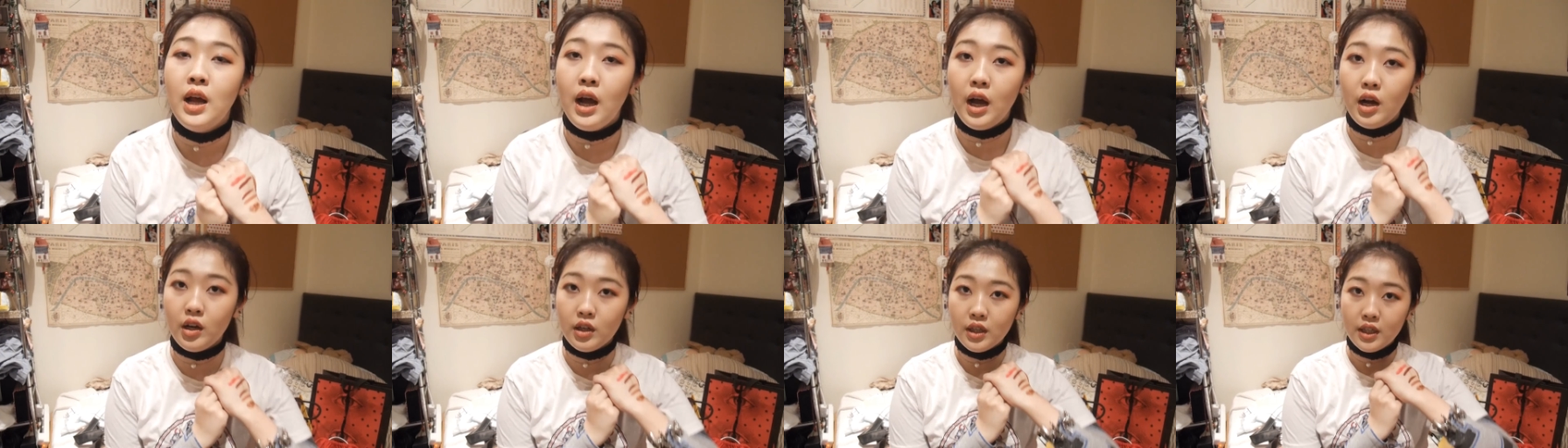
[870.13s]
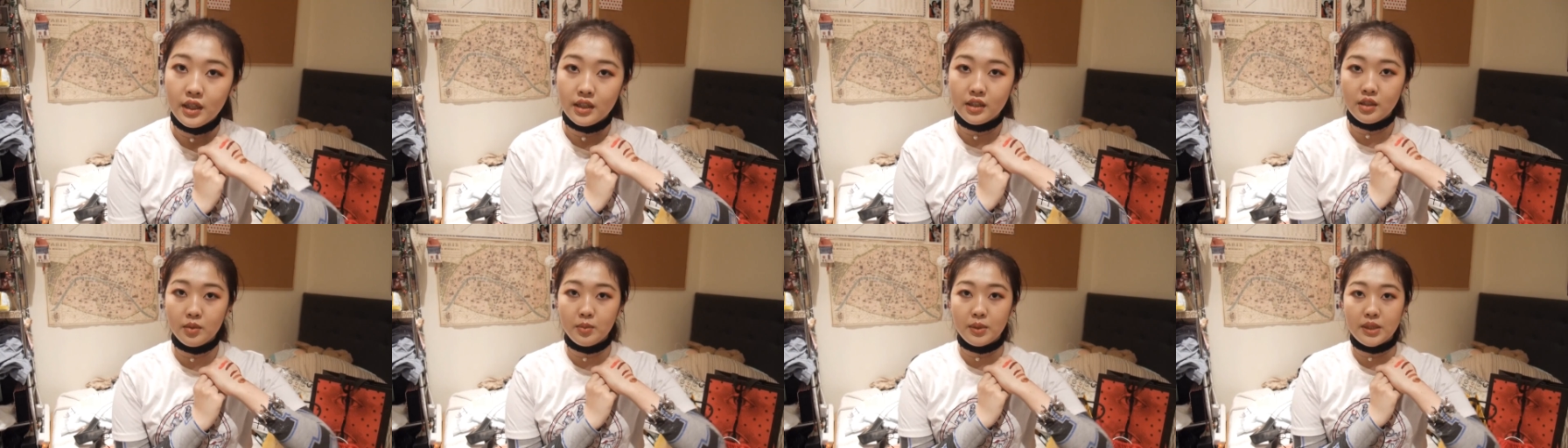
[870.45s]
好，
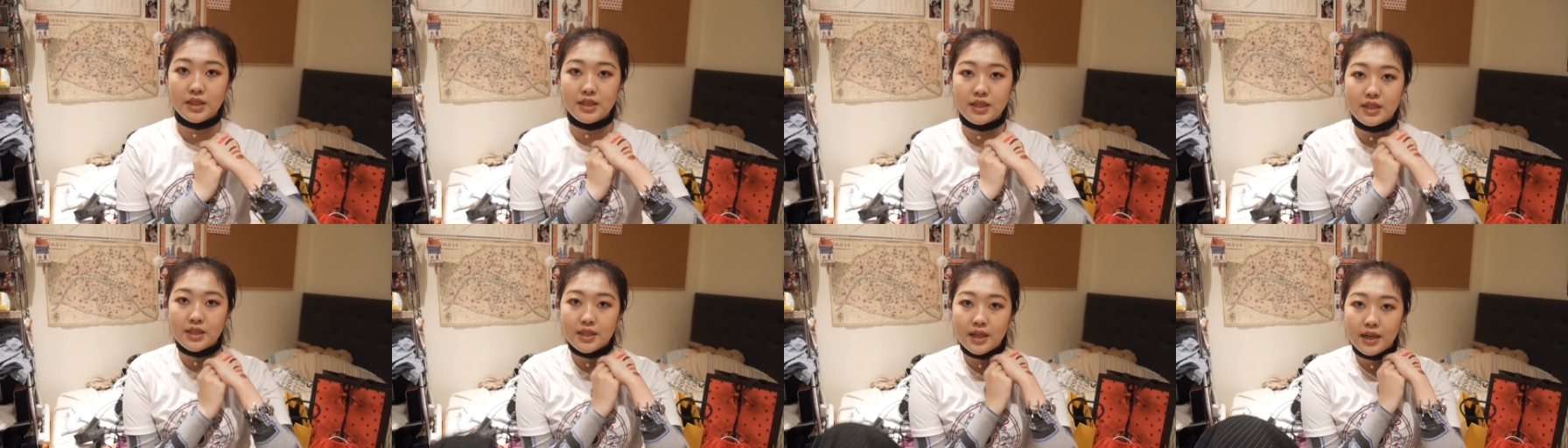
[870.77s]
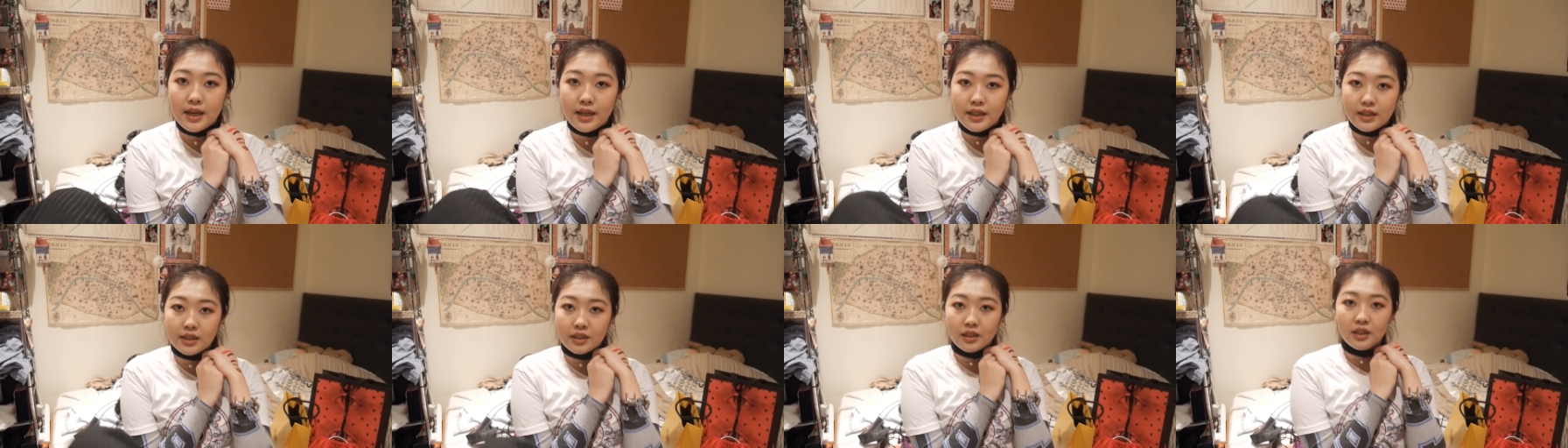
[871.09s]
那么接
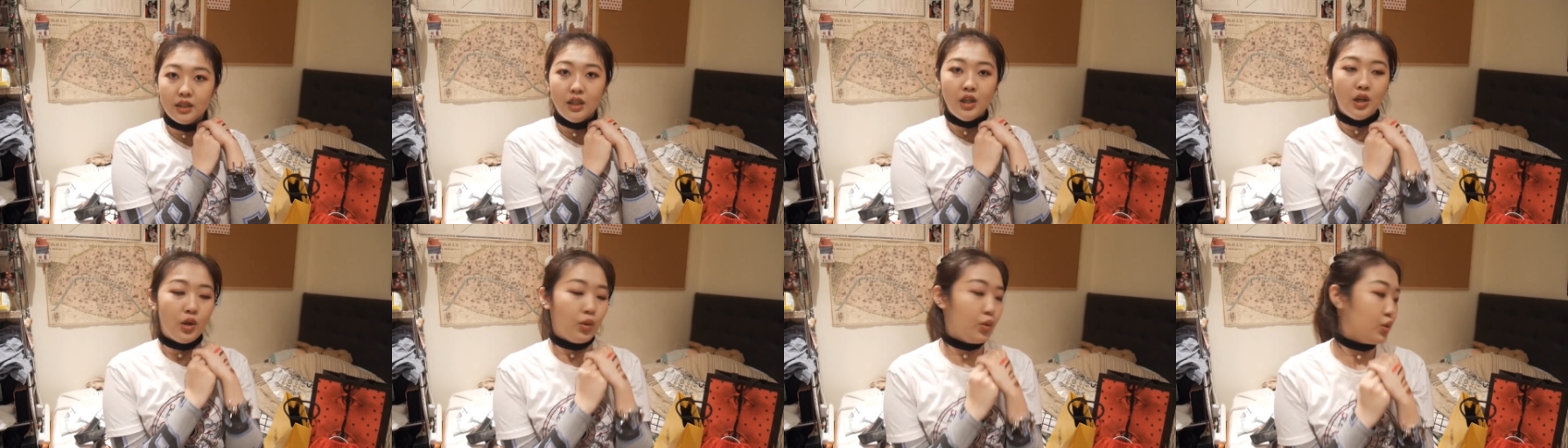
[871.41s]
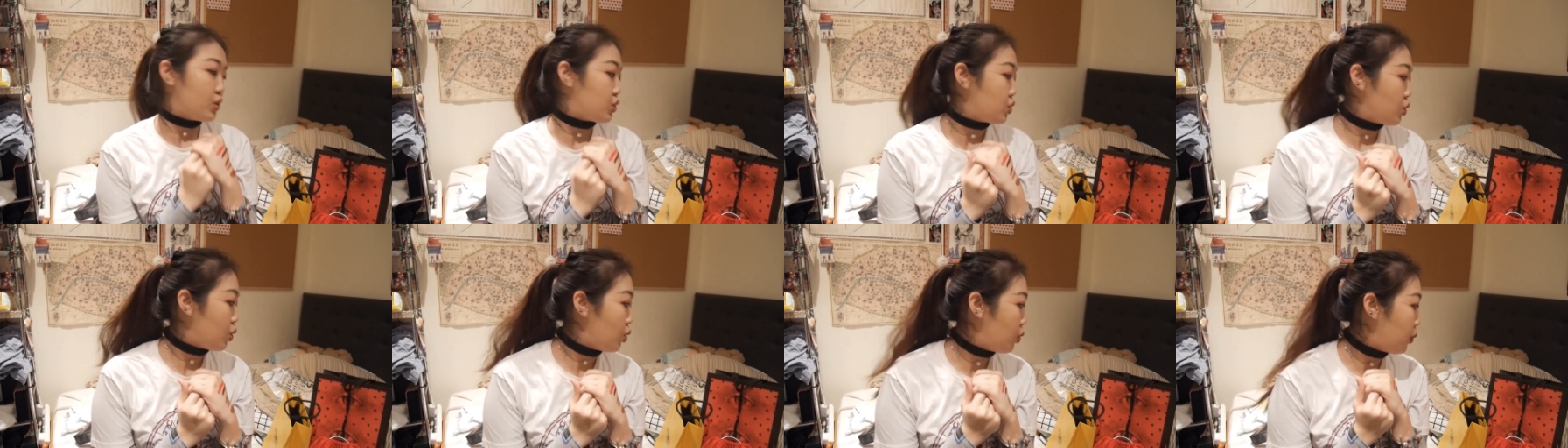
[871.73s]
下来呢，
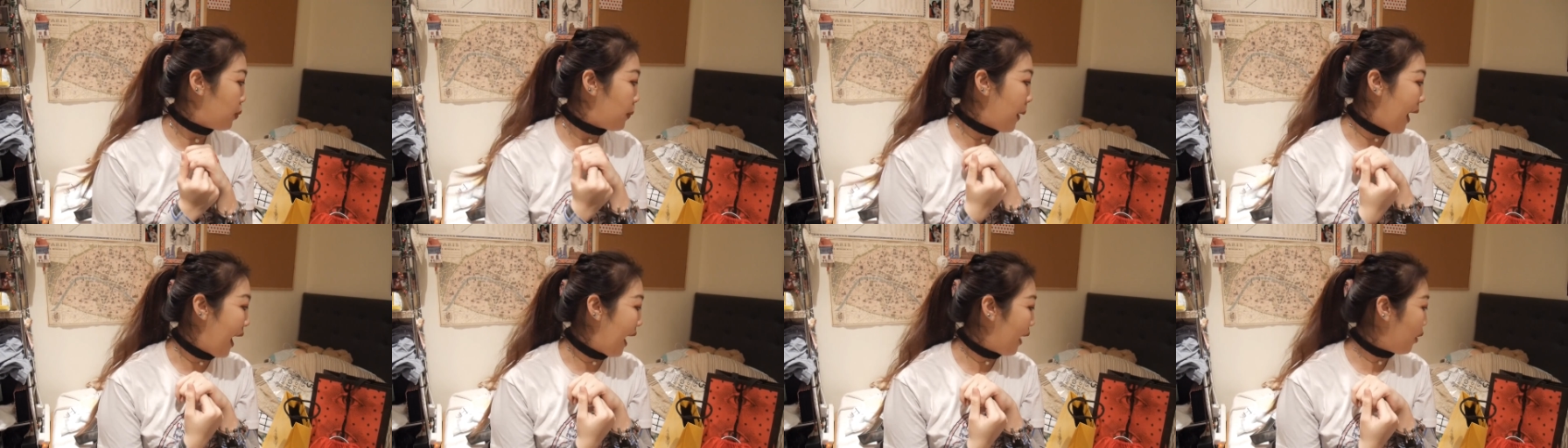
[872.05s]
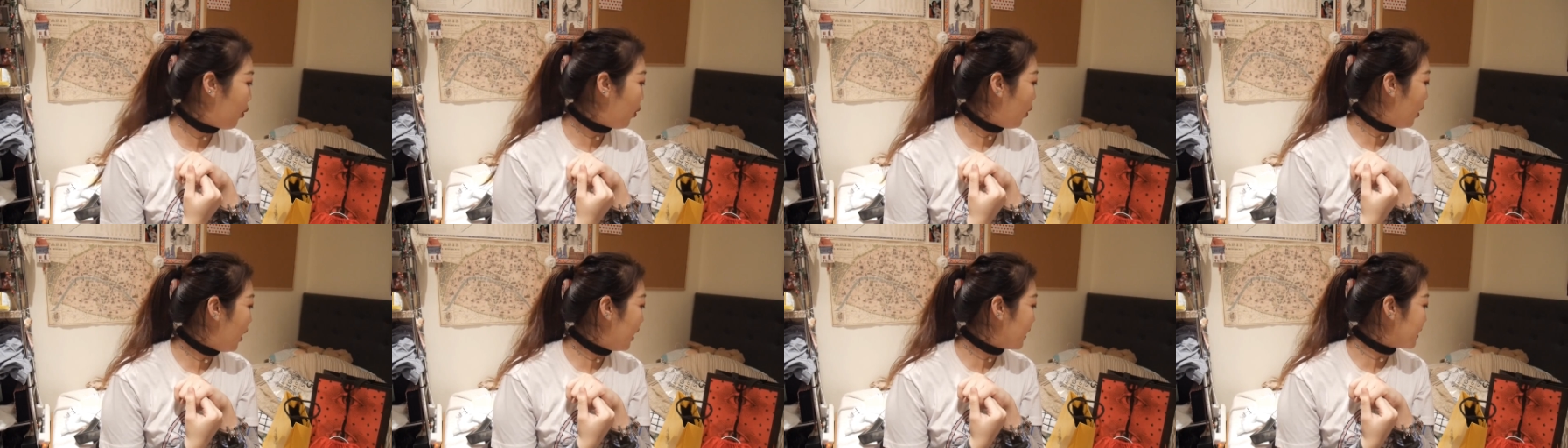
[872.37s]
我就
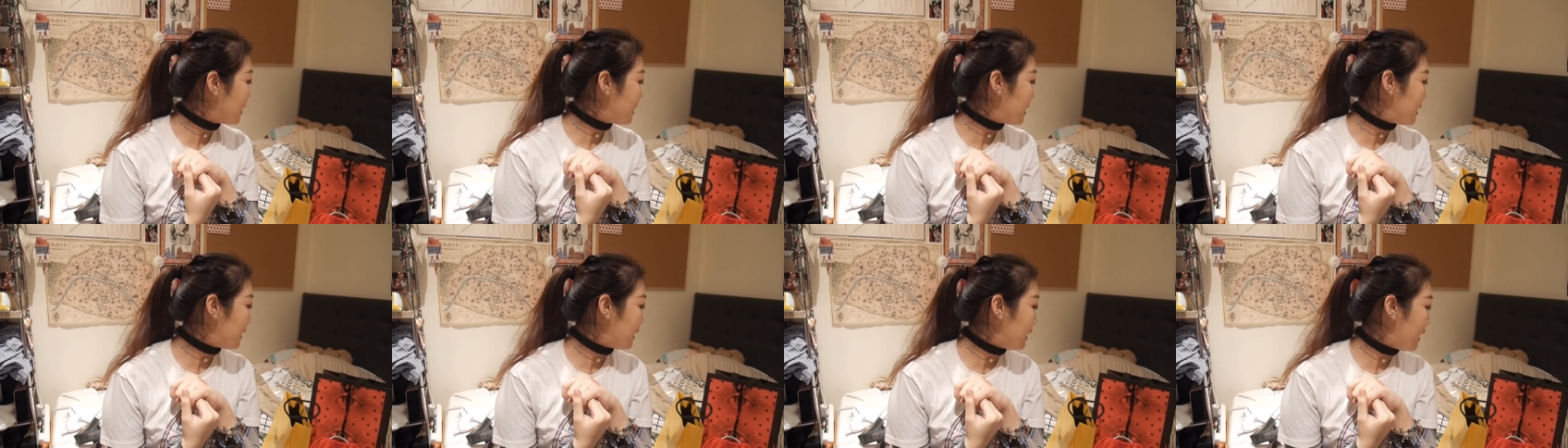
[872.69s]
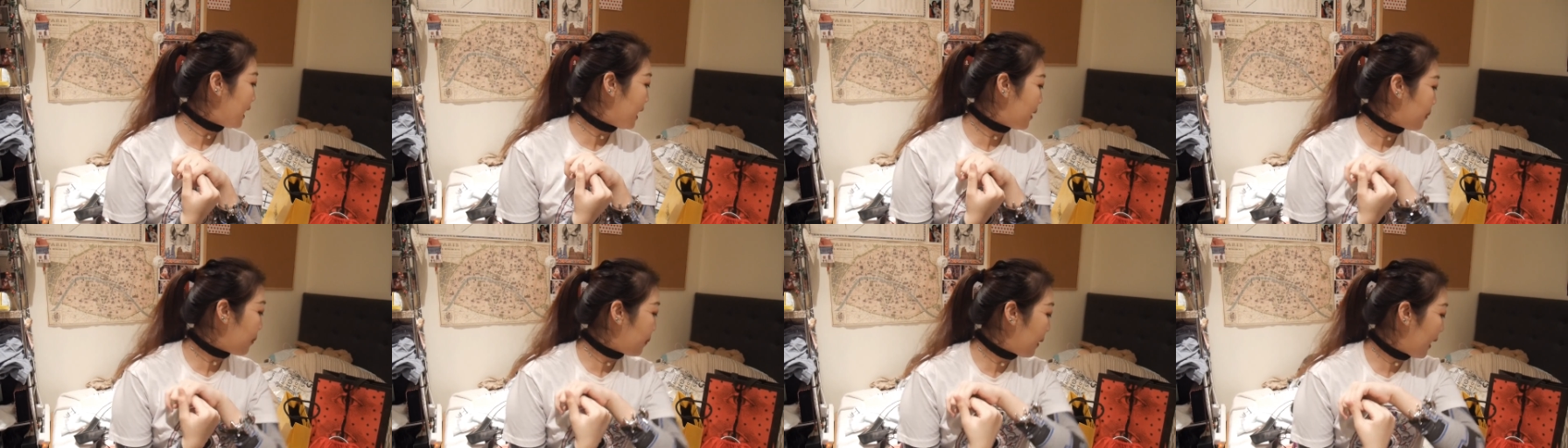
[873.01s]
把我
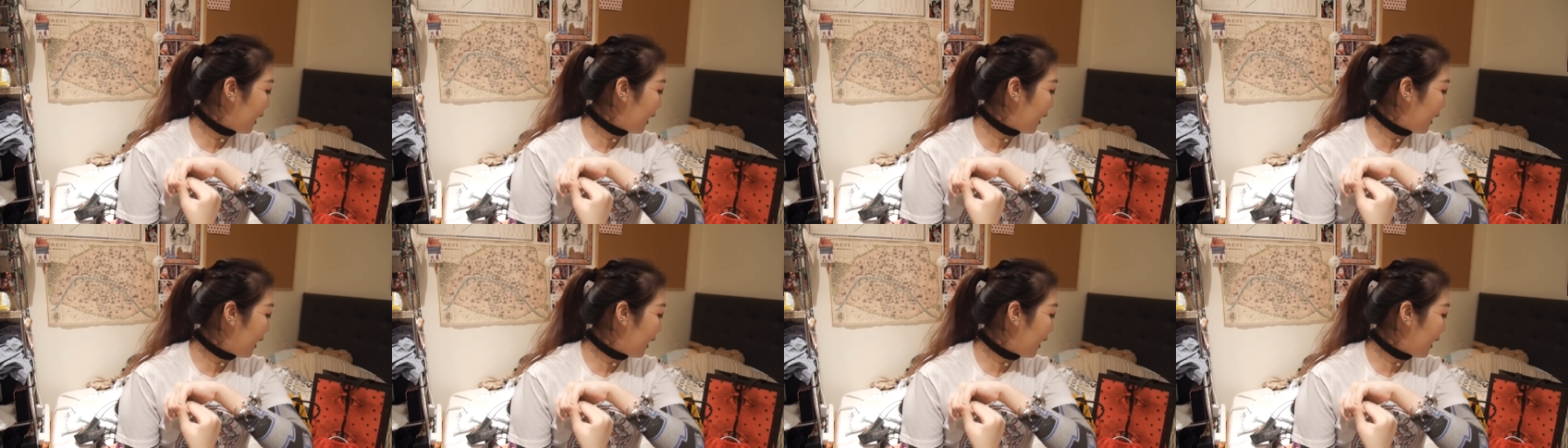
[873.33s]
今天